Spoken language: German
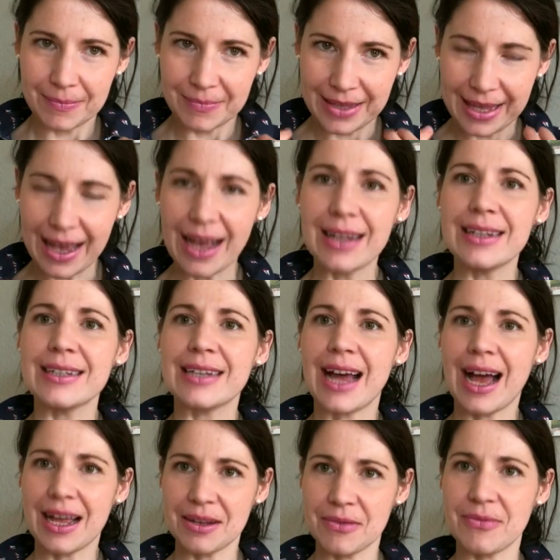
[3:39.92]

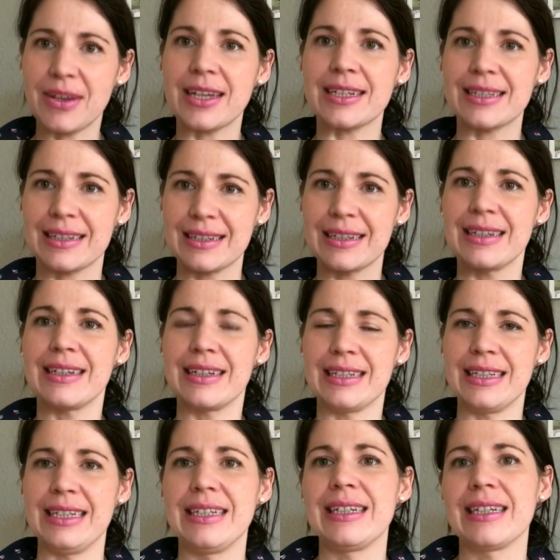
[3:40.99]
ehrlich, handfest in
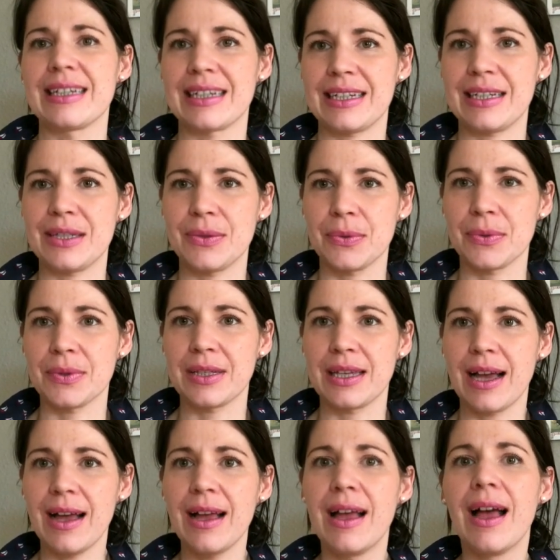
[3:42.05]
diese Richtung.
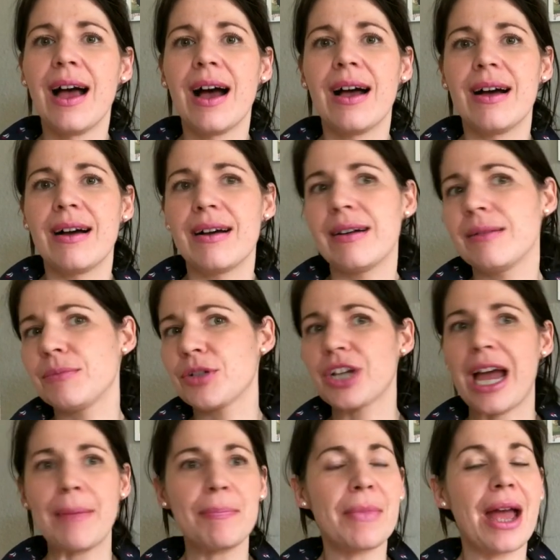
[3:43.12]
Ja? Ähm,
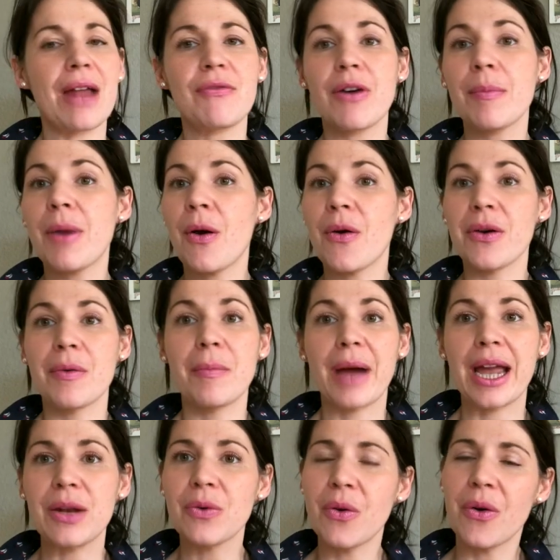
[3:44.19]
schreibt mir einfach mal eure
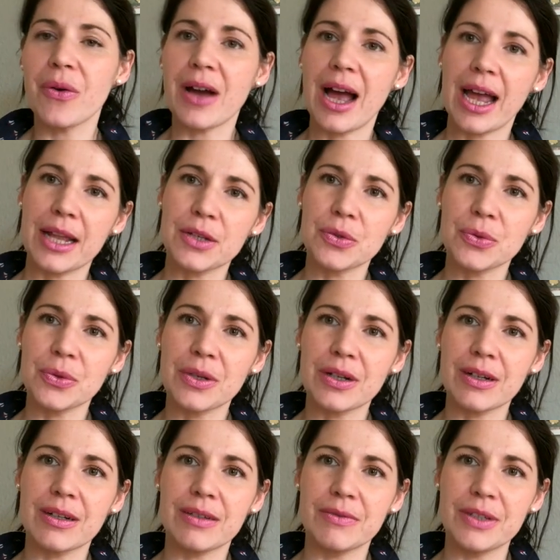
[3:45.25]
Meinung, eure
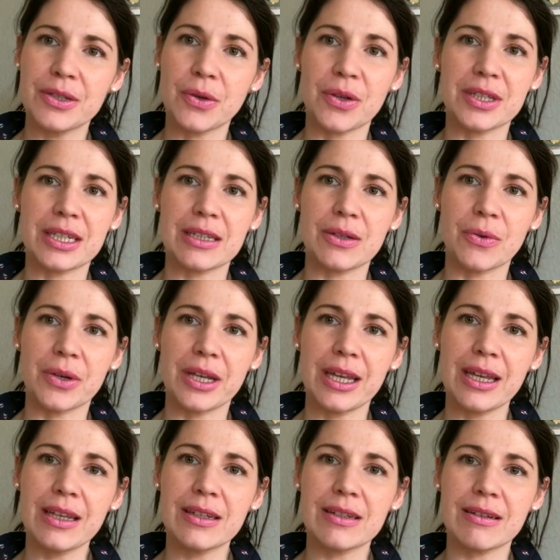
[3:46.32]
Eindrücke, wie es euch jetzt auch
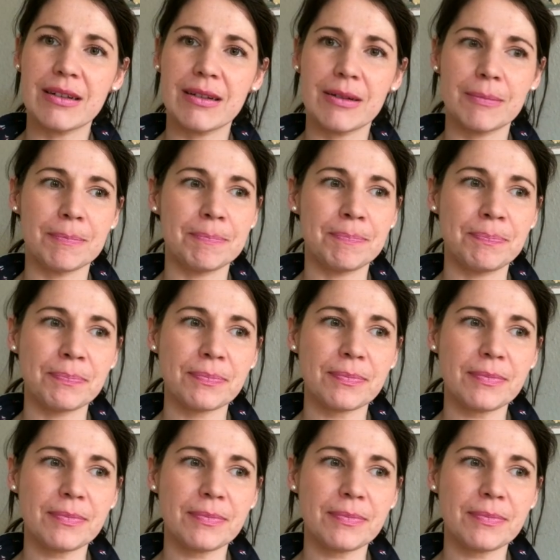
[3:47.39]
geht. Ähm,